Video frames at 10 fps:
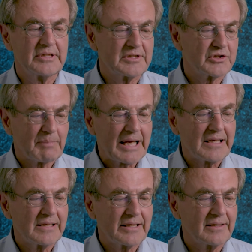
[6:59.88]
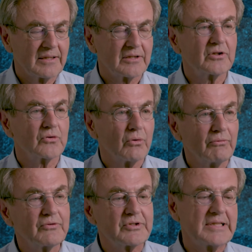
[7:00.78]
dieses Speichellecken hat dann
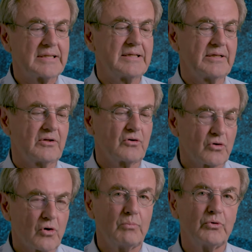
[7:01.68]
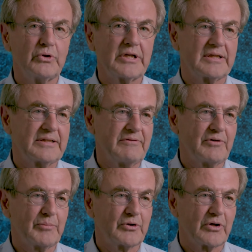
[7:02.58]
offensichtlich
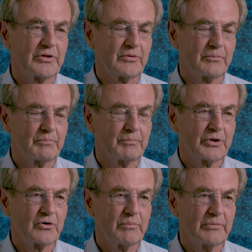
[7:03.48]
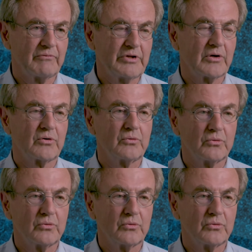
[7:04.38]
kommunikative Bedeutung bekommen, wie auch